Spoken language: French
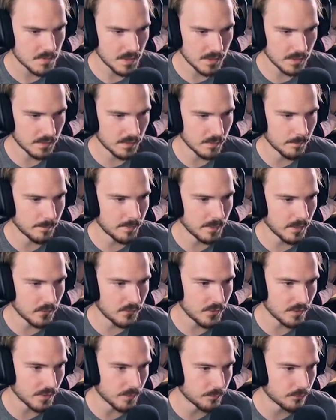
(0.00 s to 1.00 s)
Ah, comme par
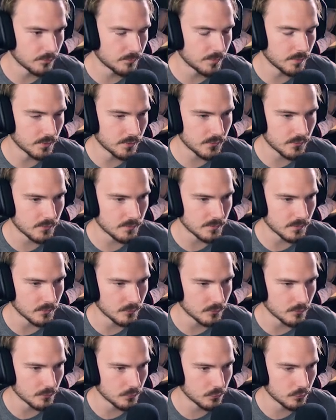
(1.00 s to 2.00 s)
hasard, il a plus de porte, bien
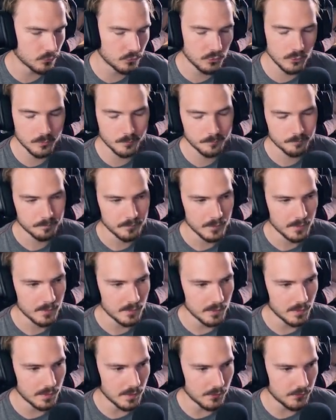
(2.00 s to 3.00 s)
entendu.
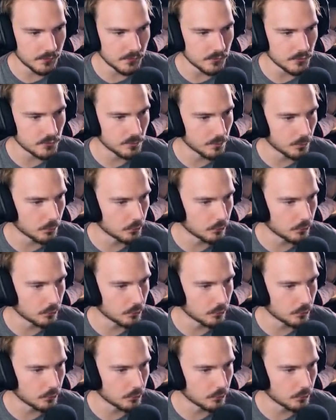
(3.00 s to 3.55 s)
Et là, si je me